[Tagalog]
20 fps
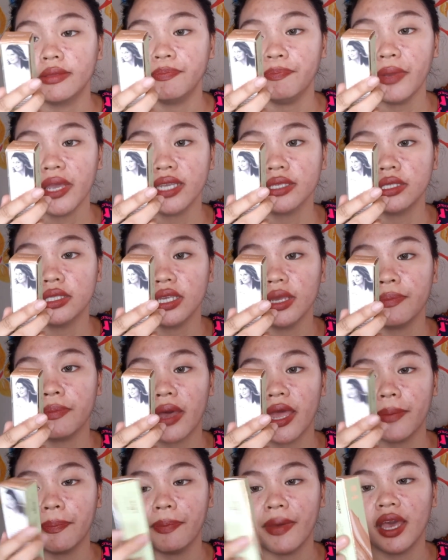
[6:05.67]
Pixie
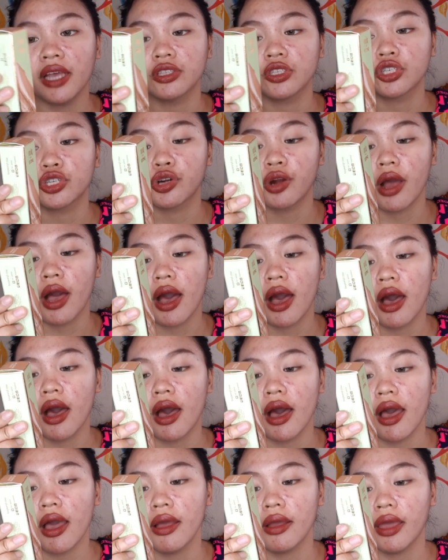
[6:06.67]
by
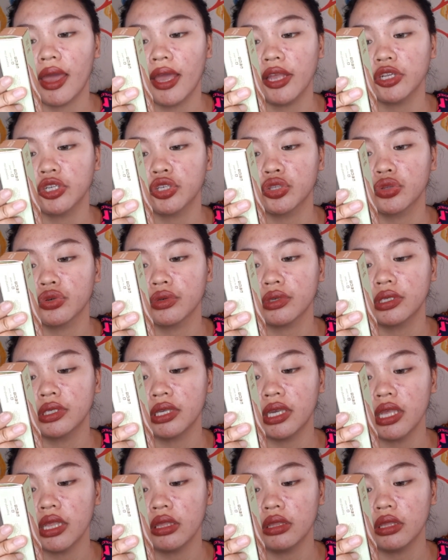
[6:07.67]
Petra H2
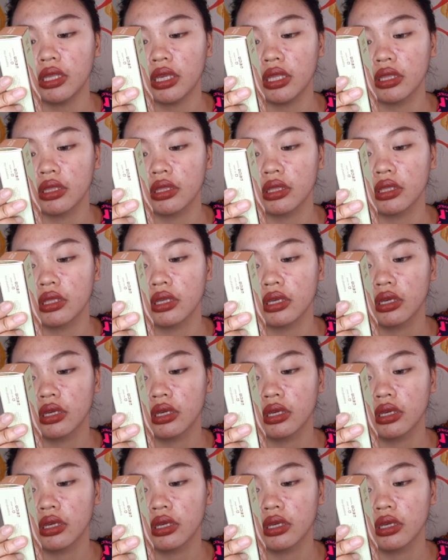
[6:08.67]
Skin Tint.